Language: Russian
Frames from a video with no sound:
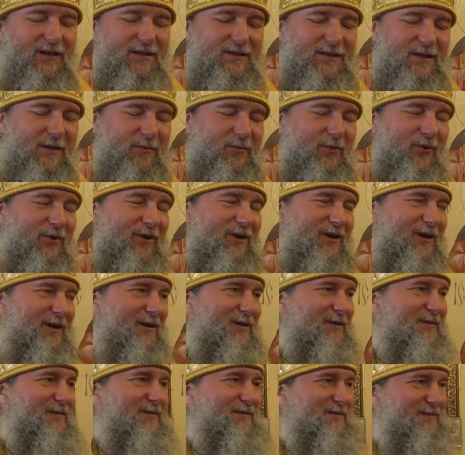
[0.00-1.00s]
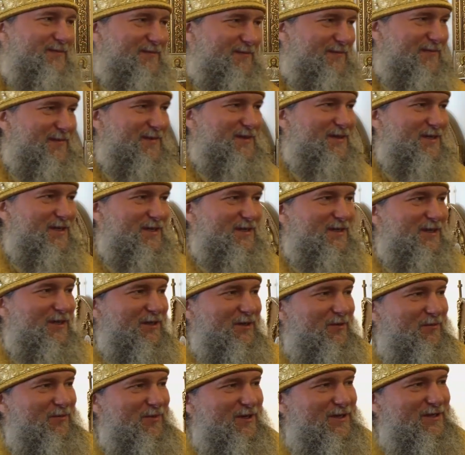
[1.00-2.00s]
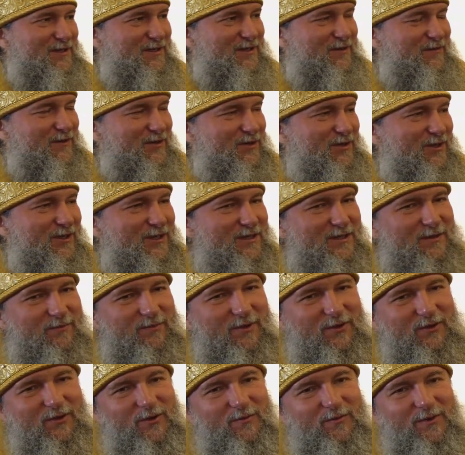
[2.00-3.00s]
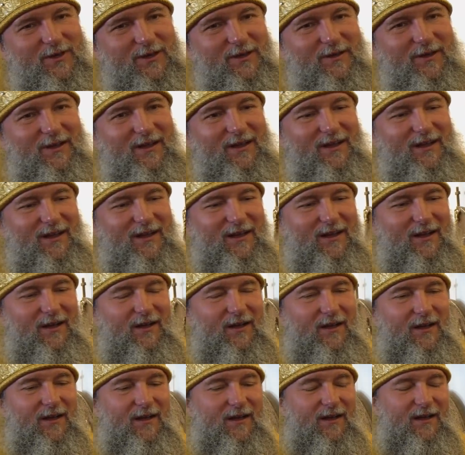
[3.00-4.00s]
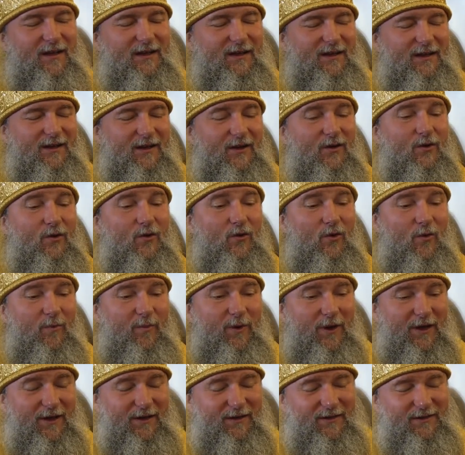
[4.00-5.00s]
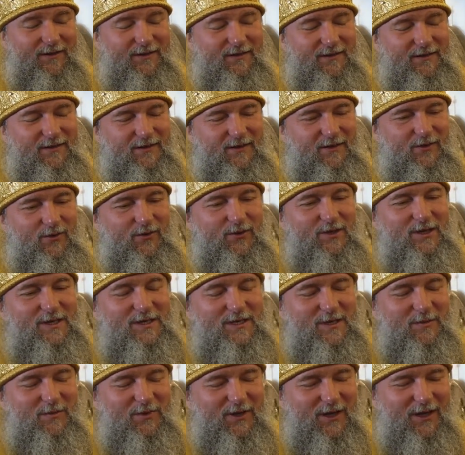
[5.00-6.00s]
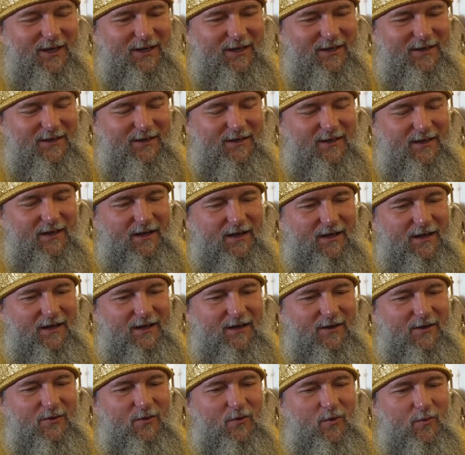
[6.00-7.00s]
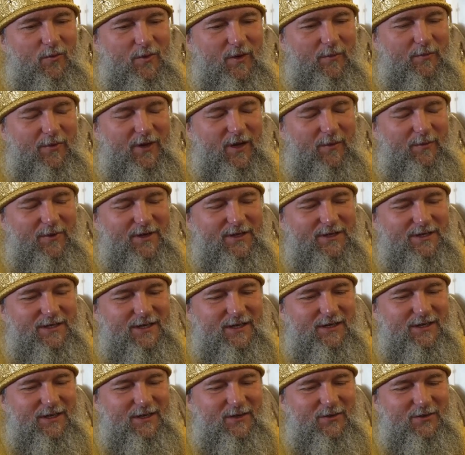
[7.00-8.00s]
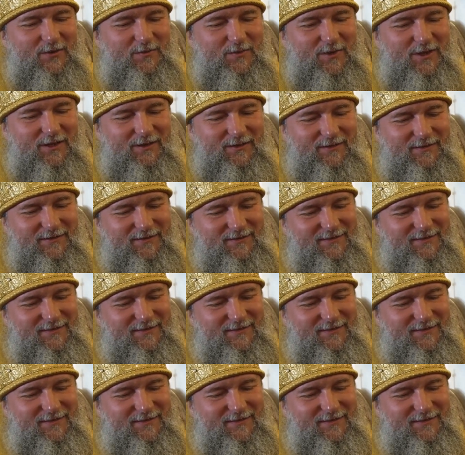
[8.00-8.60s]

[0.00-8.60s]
с тех пор, как здесь, на этом месте, совершается подобная купля, но не земная, а купля приобретения людьми